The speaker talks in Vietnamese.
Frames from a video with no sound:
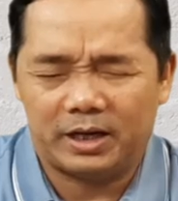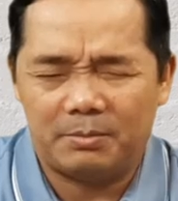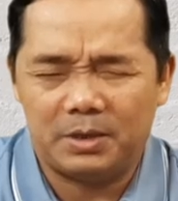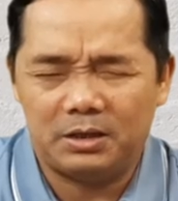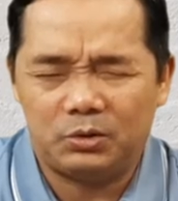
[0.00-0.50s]

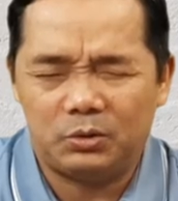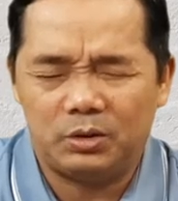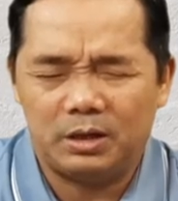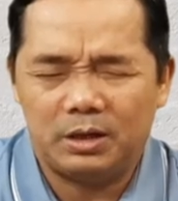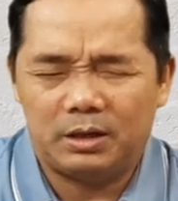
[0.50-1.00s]
cảm ơn
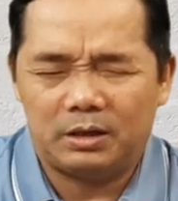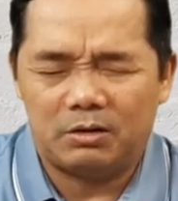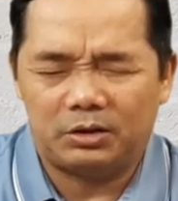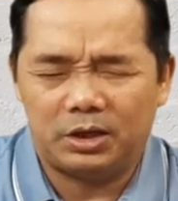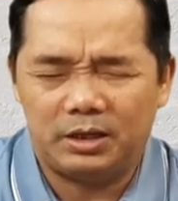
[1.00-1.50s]
Chúa.
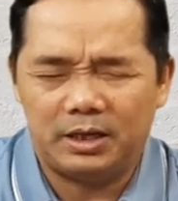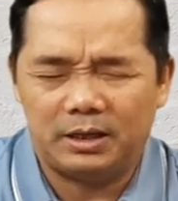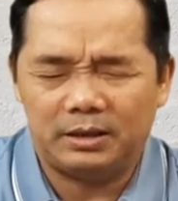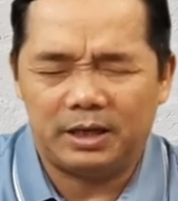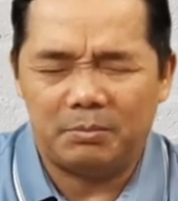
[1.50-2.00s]
Con trình
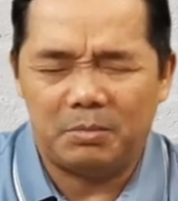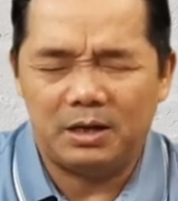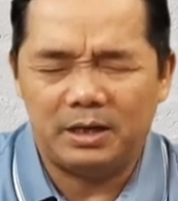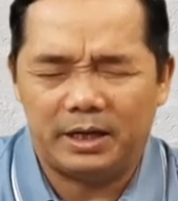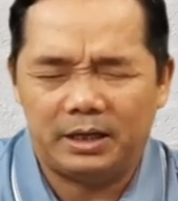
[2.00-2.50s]
dâng ngày
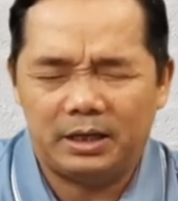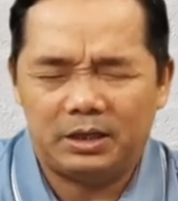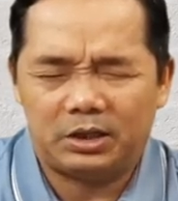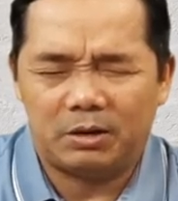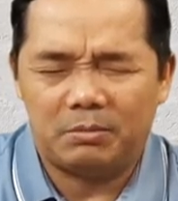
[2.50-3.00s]
mới này
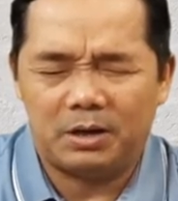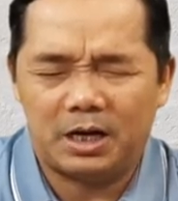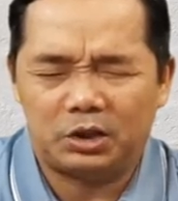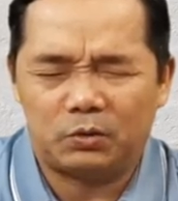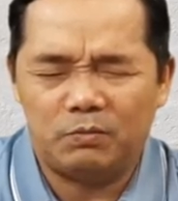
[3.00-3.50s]
trong
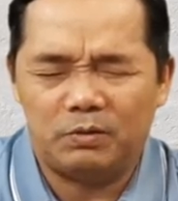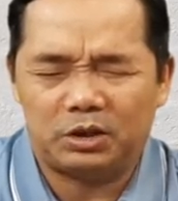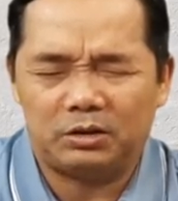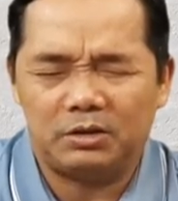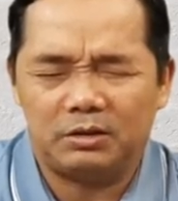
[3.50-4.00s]
ân sủng và
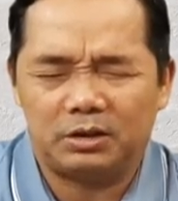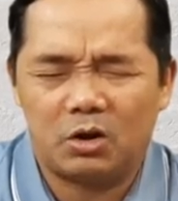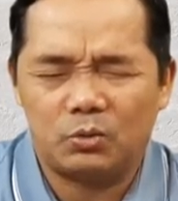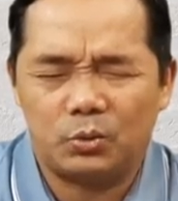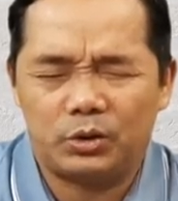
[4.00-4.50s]
sự thương
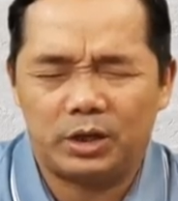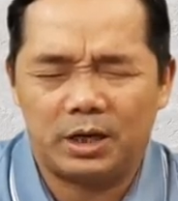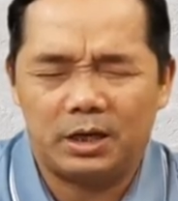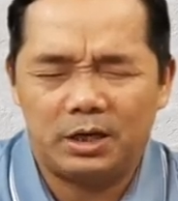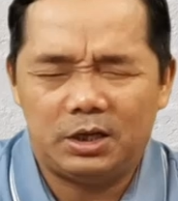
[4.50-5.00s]
xót của
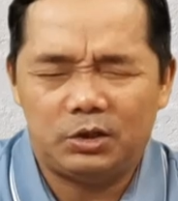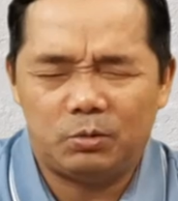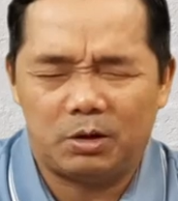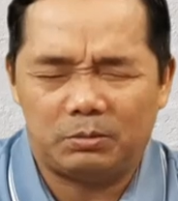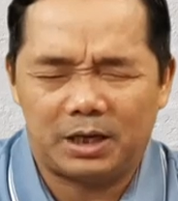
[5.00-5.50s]
Cha.
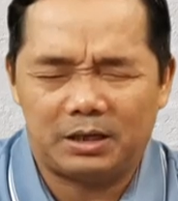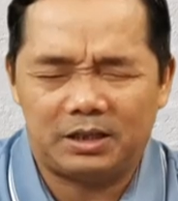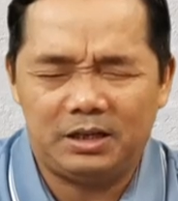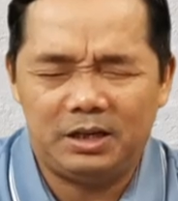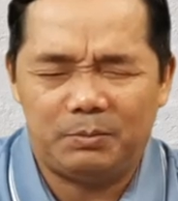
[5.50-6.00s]
Chúa đồng thành
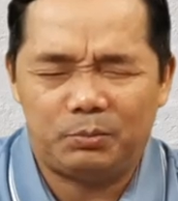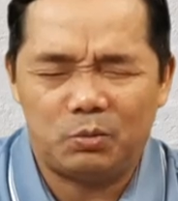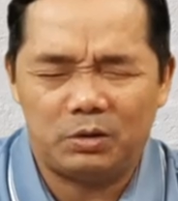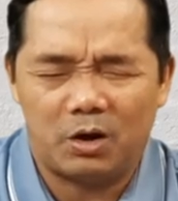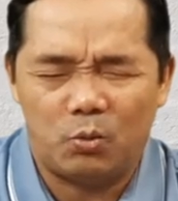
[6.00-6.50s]
kính hiệp
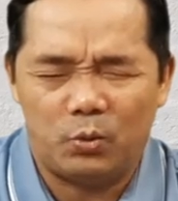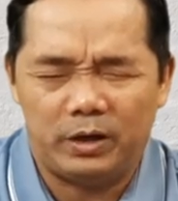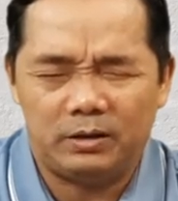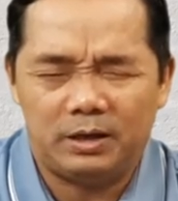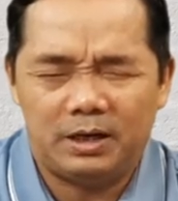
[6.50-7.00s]
chung cầu
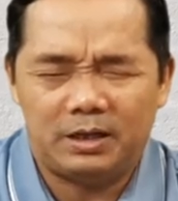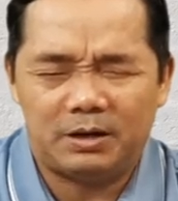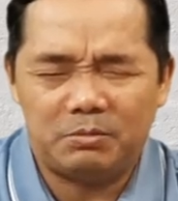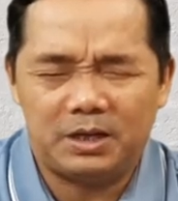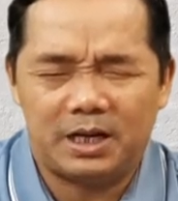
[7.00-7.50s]
nguyện
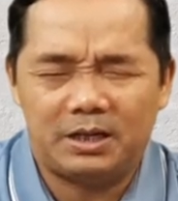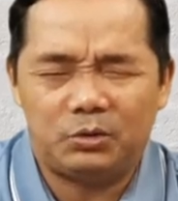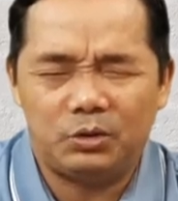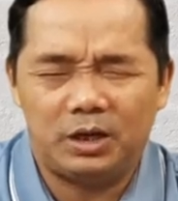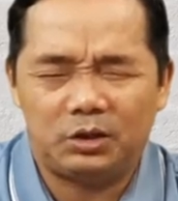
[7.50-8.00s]
trong danh
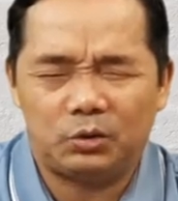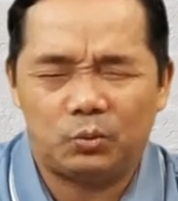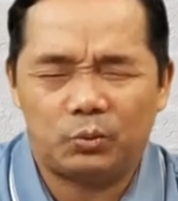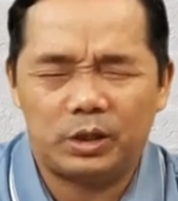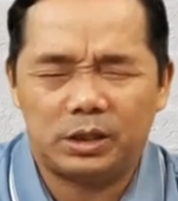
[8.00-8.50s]
Chúa Giêsu
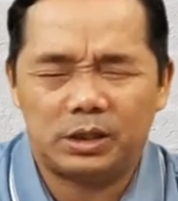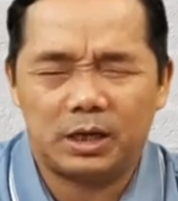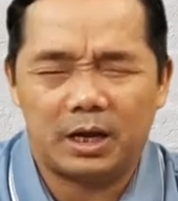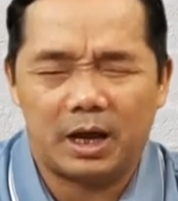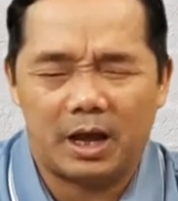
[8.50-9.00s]
Christ.
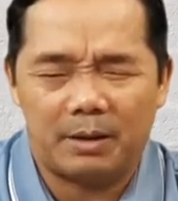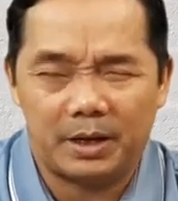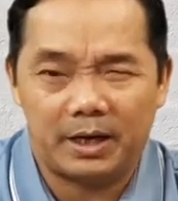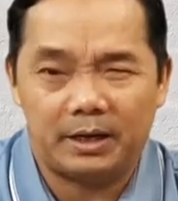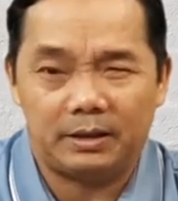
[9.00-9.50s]

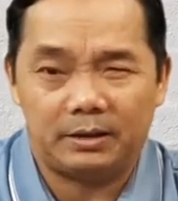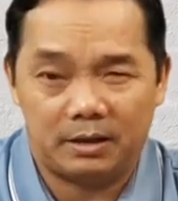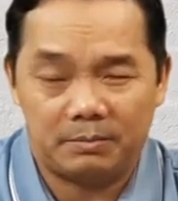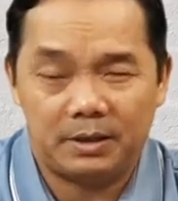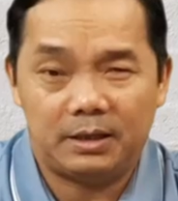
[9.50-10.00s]
Amen.
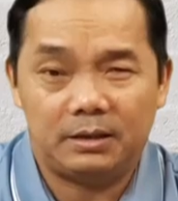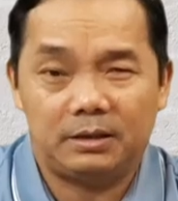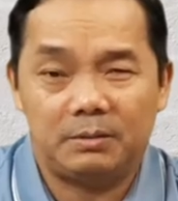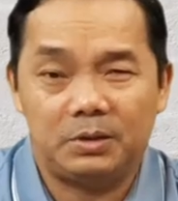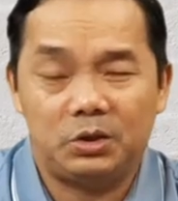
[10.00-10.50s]

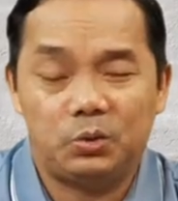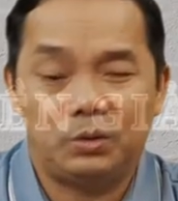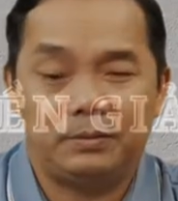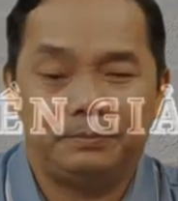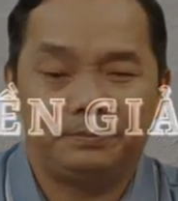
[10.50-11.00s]
Cảm ơn
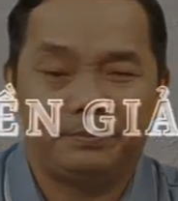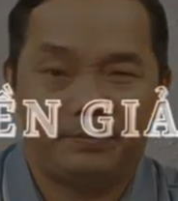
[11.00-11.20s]
Chúa.